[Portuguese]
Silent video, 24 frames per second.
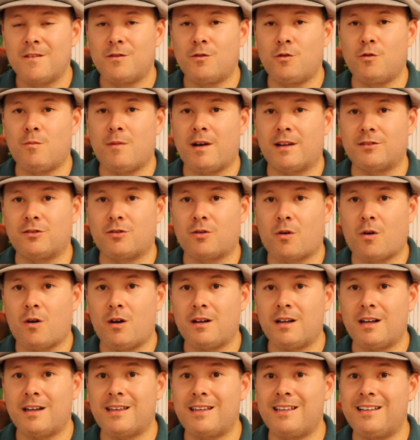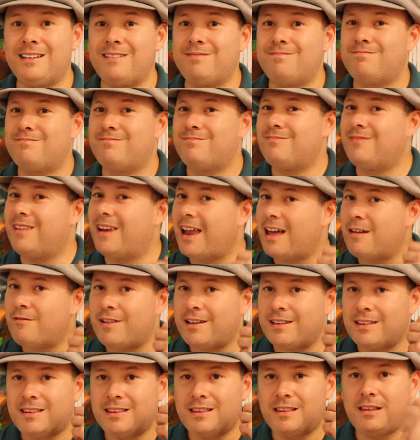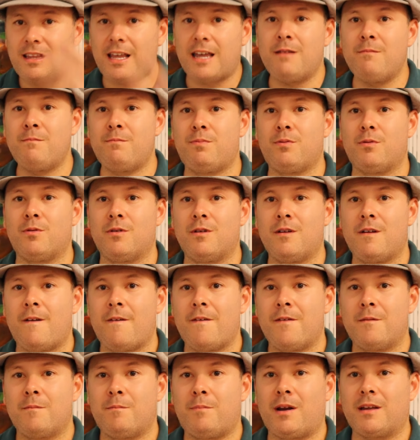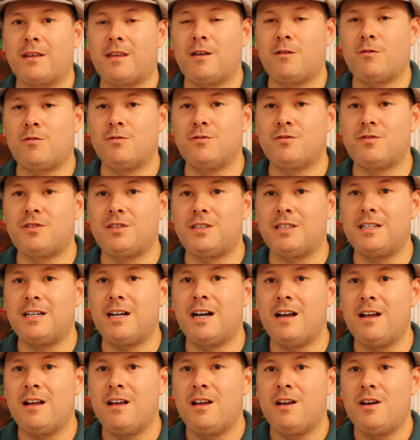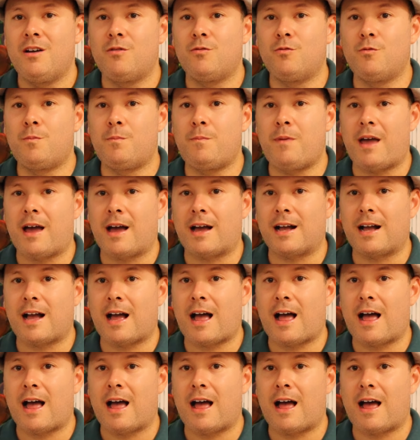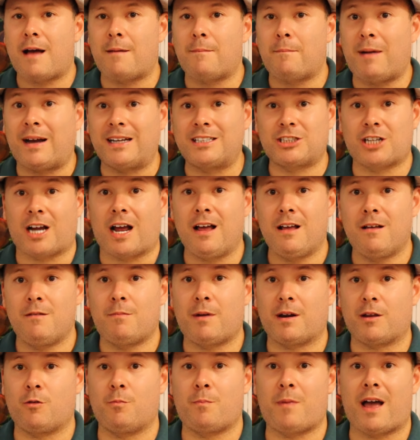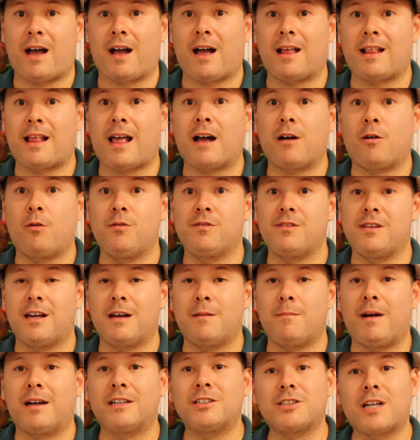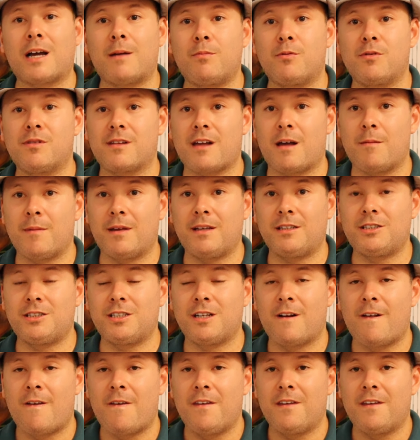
numa troca que leva tempo para que consiga o pH baixar, para que o pH da água consiga baixar bruscamente.